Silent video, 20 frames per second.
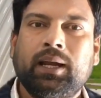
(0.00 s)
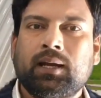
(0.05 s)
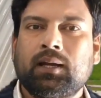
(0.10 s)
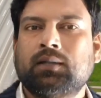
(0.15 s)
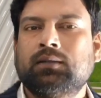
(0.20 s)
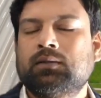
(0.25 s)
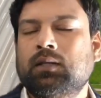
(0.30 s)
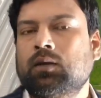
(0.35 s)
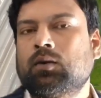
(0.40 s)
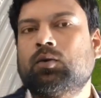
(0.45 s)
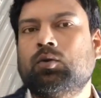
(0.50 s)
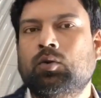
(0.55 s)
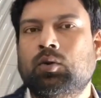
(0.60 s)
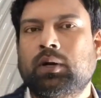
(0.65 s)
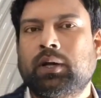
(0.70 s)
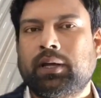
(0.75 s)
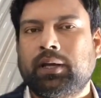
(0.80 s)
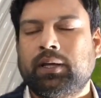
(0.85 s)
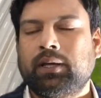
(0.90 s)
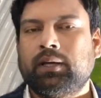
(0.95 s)
के अंदर
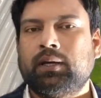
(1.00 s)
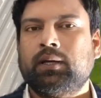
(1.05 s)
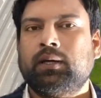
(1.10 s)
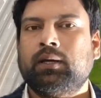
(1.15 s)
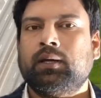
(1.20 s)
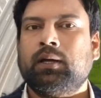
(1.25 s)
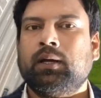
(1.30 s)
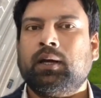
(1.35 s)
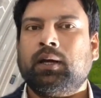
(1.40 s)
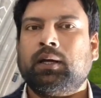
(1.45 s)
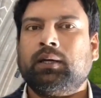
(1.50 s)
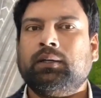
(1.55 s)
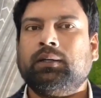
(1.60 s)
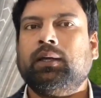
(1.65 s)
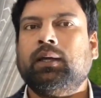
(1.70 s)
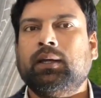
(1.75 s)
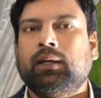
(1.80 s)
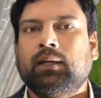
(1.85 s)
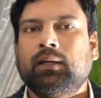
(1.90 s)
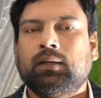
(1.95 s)
रोड है
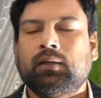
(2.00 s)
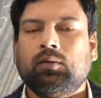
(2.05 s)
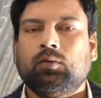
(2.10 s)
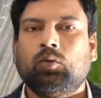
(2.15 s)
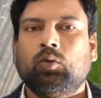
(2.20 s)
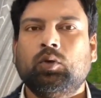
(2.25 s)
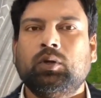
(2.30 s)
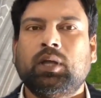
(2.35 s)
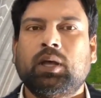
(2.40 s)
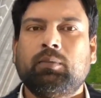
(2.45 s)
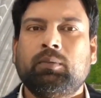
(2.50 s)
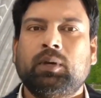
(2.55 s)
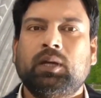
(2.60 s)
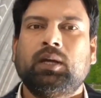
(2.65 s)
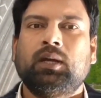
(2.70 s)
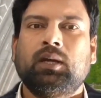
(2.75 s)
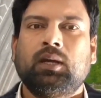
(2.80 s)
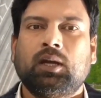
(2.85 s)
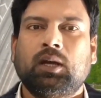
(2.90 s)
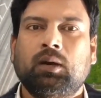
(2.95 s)
ये दुनिया
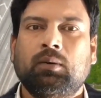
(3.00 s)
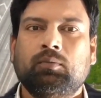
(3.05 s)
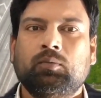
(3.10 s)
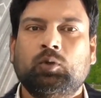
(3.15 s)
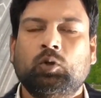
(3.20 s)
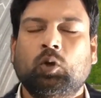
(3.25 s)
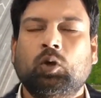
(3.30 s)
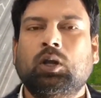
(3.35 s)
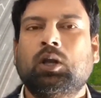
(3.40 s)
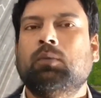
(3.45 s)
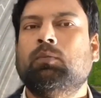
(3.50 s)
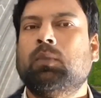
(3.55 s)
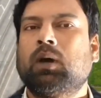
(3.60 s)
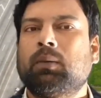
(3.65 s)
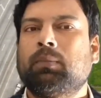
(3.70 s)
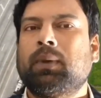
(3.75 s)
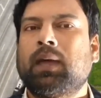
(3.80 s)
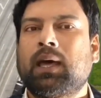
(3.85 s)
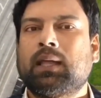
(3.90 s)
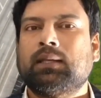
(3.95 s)
में हम दो नंबर
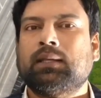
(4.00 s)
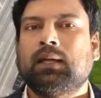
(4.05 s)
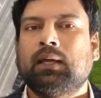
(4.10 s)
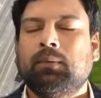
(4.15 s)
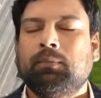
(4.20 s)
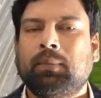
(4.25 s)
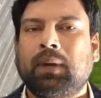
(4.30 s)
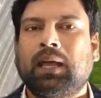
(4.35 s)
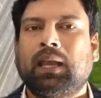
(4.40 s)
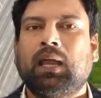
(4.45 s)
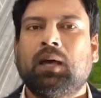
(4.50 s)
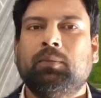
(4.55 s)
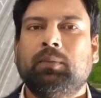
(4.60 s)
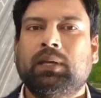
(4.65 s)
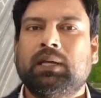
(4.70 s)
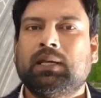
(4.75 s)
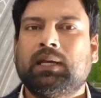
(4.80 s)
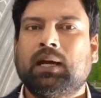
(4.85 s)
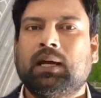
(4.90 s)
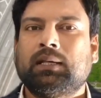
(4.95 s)
पे आते हैं पहला
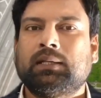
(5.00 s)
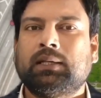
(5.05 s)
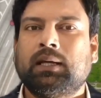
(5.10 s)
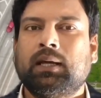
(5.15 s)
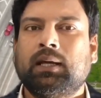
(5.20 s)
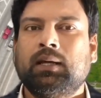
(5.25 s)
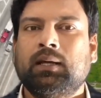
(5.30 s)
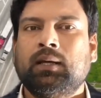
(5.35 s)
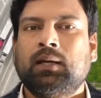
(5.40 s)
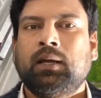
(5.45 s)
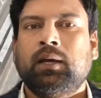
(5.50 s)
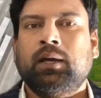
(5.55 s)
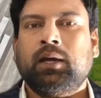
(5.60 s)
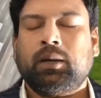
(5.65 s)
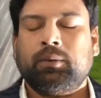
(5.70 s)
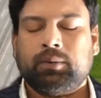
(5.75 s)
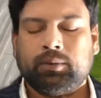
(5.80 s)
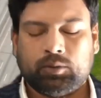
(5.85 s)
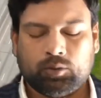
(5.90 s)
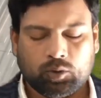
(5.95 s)
अमेरिका आता है
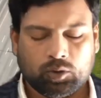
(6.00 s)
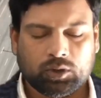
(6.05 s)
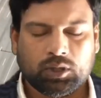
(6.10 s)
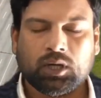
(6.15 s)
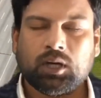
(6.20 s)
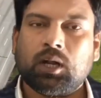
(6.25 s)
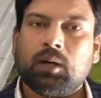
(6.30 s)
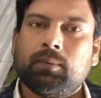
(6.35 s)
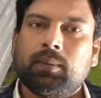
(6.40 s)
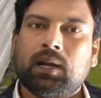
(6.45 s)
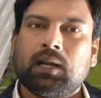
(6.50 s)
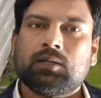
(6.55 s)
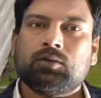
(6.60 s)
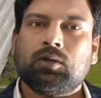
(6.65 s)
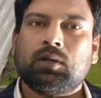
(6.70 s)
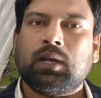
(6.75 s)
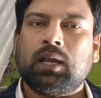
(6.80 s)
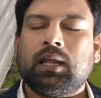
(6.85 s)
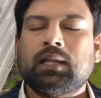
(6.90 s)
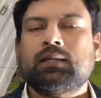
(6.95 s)
अभी टोटल हमारा जो
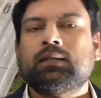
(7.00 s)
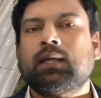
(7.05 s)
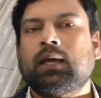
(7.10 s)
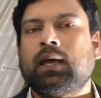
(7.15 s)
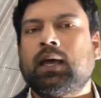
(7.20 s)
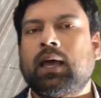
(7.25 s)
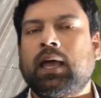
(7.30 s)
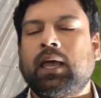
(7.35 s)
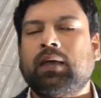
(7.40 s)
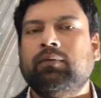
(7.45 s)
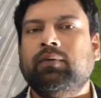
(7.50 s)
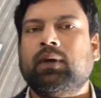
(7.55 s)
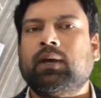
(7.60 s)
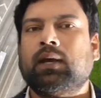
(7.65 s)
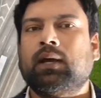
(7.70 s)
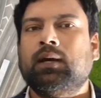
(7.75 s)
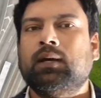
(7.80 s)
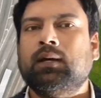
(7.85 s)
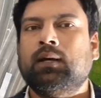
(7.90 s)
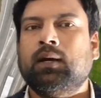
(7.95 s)
लेंथ है हाईवे
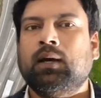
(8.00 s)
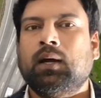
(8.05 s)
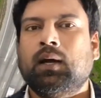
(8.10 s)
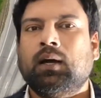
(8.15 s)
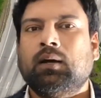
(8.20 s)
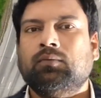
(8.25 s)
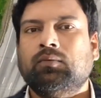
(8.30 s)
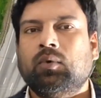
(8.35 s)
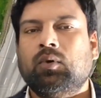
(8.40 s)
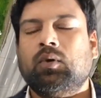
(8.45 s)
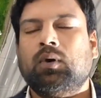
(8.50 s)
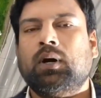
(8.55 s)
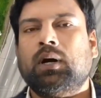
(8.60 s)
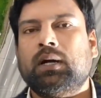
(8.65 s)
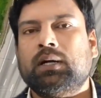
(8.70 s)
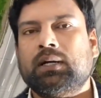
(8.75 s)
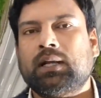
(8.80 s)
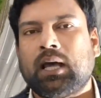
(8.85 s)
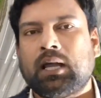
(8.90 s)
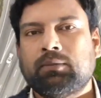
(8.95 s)
का वो
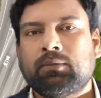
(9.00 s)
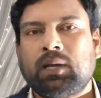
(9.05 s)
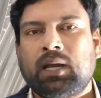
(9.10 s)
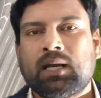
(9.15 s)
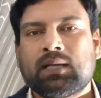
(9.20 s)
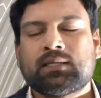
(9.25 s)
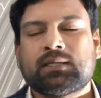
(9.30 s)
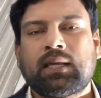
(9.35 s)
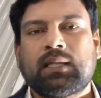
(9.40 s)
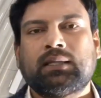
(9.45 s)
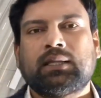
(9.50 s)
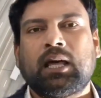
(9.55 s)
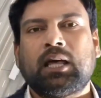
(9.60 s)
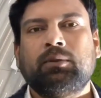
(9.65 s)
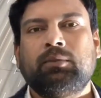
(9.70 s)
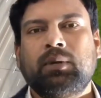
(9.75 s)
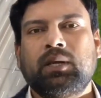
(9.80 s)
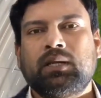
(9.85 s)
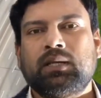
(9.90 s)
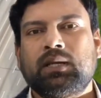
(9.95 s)
अंठानवे लाख
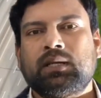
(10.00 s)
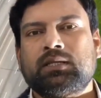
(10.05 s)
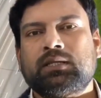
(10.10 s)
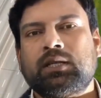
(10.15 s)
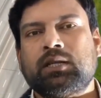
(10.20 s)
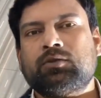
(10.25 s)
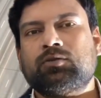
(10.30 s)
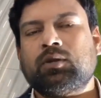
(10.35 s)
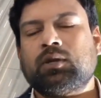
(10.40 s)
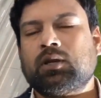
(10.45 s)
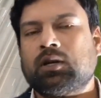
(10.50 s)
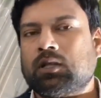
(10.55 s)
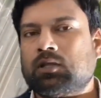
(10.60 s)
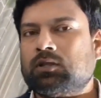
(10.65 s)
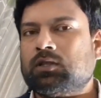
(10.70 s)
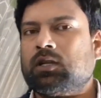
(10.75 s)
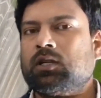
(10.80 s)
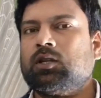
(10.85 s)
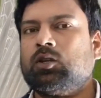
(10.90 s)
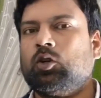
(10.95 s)
संतानवे हज़ार छः सौ
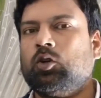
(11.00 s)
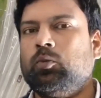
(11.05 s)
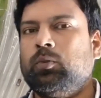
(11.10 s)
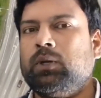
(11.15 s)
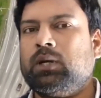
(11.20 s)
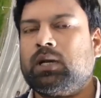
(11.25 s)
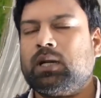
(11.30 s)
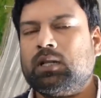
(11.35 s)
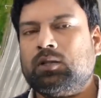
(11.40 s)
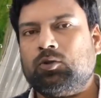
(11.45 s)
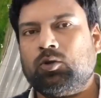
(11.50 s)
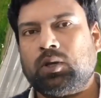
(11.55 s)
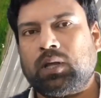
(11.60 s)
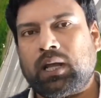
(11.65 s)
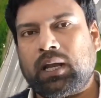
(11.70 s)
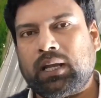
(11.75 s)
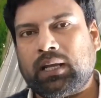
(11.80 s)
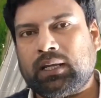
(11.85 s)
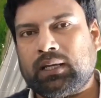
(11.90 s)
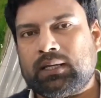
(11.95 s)
इकहत्तर किलोमीटर है
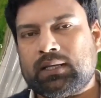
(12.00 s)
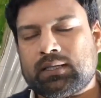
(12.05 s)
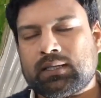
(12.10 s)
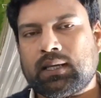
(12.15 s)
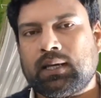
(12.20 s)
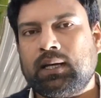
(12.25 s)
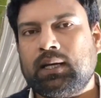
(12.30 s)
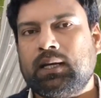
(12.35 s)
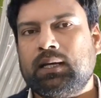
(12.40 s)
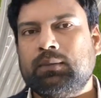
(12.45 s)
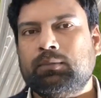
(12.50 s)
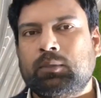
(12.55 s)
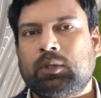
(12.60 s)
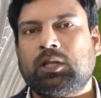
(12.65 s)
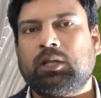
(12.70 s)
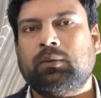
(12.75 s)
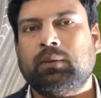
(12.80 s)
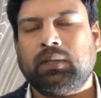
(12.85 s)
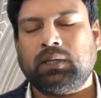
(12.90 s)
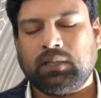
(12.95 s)
2021 का
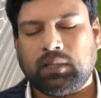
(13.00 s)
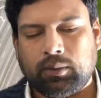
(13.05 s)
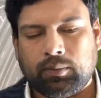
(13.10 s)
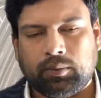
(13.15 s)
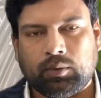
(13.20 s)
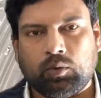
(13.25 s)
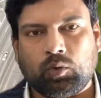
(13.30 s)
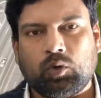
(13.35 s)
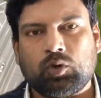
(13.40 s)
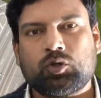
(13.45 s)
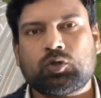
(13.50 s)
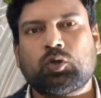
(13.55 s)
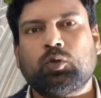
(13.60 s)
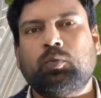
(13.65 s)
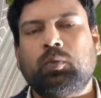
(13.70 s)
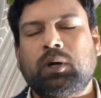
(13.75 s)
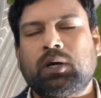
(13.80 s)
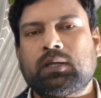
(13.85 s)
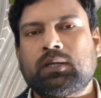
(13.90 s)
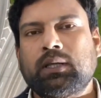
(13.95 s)
मतलब है ये रोज़ तो
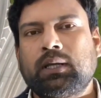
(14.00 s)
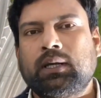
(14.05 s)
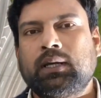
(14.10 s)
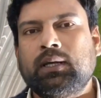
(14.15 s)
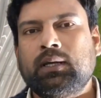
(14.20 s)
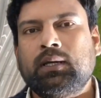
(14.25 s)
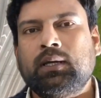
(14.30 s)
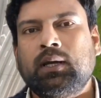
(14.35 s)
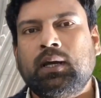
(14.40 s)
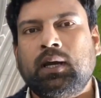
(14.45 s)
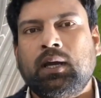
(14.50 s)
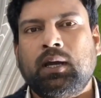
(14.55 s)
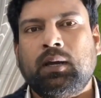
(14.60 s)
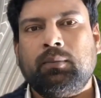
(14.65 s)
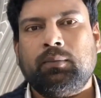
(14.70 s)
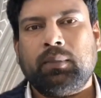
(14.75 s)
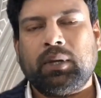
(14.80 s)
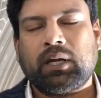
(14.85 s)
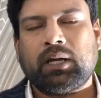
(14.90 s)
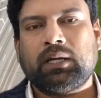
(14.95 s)
बढ़ते
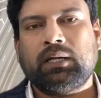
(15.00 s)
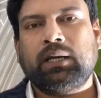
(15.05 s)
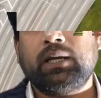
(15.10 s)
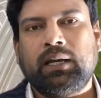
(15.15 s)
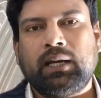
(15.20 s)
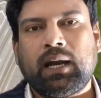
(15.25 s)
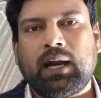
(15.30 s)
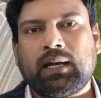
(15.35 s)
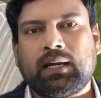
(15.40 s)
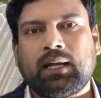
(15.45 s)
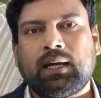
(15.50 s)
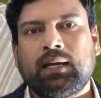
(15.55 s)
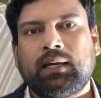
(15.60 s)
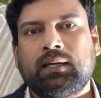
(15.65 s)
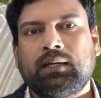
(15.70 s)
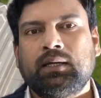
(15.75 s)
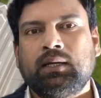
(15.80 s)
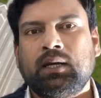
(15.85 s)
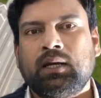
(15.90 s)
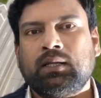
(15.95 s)
हैं बैके ये डाटा है
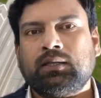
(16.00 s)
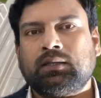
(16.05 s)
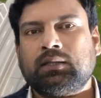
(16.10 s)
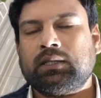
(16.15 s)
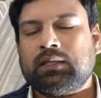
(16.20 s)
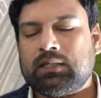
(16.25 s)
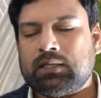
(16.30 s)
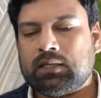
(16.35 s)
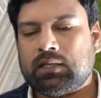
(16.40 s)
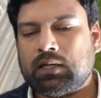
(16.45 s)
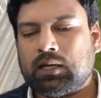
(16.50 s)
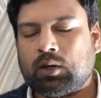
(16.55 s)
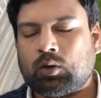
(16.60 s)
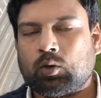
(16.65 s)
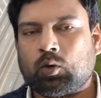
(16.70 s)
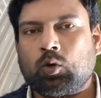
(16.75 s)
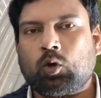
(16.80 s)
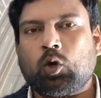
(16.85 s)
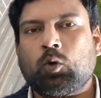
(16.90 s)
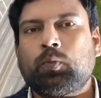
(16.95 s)
तो इन
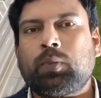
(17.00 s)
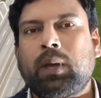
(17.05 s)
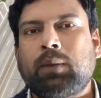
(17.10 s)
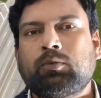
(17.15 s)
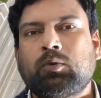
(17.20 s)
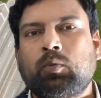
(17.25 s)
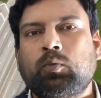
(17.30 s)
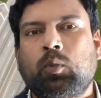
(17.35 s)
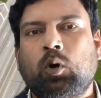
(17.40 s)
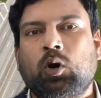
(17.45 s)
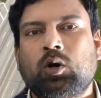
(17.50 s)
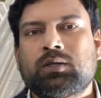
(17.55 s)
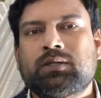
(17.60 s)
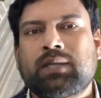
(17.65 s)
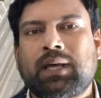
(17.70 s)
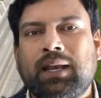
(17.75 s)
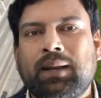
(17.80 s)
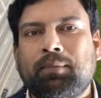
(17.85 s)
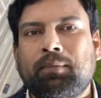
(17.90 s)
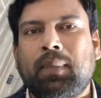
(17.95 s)
रोडों पे आपको बहुत
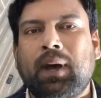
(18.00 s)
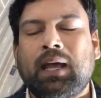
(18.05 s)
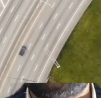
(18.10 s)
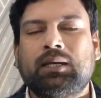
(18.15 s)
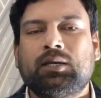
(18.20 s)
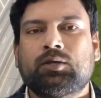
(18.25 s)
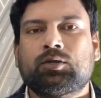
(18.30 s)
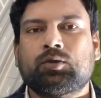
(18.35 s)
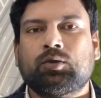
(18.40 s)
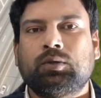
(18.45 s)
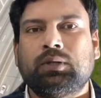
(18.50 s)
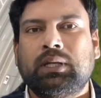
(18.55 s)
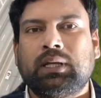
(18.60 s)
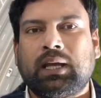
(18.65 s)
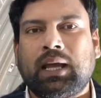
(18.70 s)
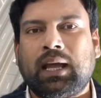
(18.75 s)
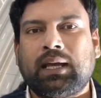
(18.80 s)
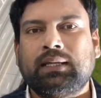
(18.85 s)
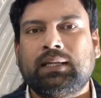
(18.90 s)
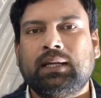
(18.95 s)
सारे माइल स्टोन
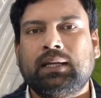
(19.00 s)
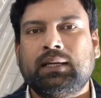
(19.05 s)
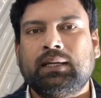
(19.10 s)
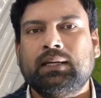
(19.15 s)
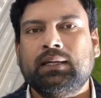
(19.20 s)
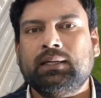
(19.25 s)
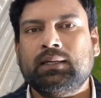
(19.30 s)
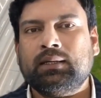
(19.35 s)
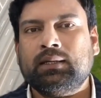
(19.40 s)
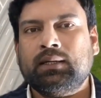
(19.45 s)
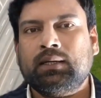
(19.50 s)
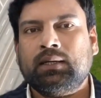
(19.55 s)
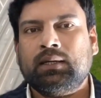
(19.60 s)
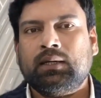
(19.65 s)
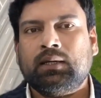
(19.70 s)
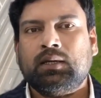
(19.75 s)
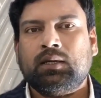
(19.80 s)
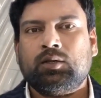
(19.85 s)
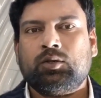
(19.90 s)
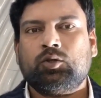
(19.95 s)
दिखाई देंगे
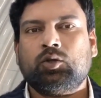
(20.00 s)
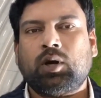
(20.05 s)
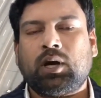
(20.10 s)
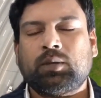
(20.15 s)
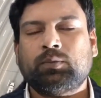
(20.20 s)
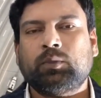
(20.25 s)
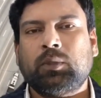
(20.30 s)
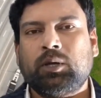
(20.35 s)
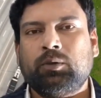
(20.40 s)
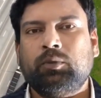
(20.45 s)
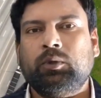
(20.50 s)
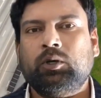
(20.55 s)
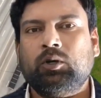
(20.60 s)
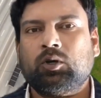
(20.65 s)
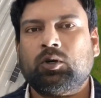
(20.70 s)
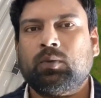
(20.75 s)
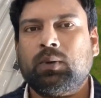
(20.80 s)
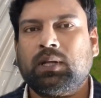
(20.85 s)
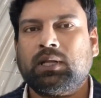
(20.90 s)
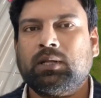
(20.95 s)
जो आज मैं वीडियो
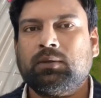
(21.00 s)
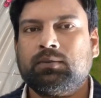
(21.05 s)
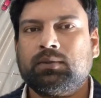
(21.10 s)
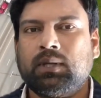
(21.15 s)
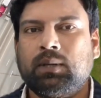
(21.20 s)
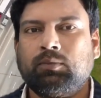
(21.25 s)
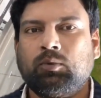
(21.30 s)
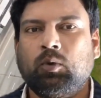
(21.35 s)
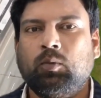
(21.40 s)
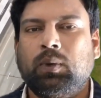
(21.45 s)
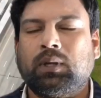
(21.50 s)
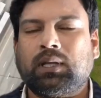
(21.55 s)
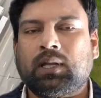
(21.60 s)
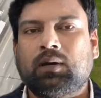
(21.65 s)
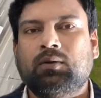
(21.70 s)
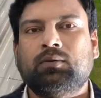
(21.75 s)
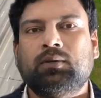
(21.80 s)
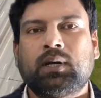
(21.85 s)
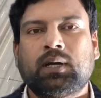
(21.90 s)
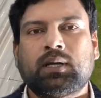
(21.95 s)
के माध्यम से आपको
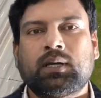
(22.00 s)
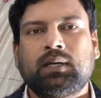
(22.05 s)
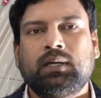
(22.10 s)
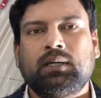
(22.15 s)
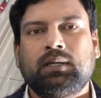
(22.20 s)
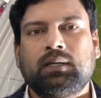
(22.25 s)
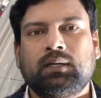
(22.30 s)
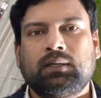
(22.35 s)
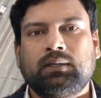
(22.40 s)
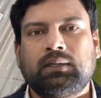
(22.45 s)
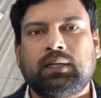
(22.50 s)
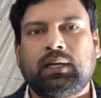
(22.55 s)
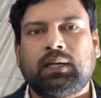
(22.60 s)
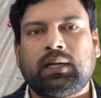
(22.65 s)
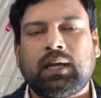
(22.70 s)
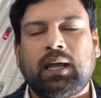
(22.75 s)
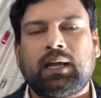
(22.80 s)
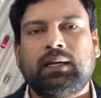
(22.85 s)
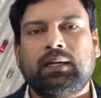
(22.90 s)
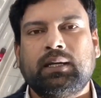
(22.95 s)
बताऊँगा कि ये
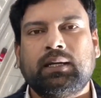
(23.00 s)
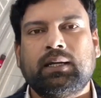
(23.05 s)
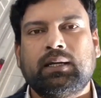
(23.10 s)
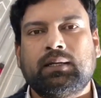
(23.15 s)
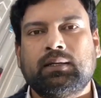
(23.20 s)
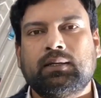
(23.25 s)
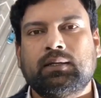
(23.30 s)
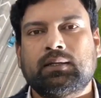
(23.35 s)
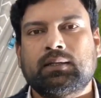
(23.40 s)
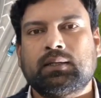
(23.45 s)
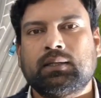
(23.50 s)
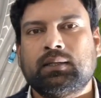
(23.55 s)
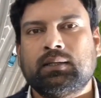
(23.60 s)
क्या इंडिकेट करते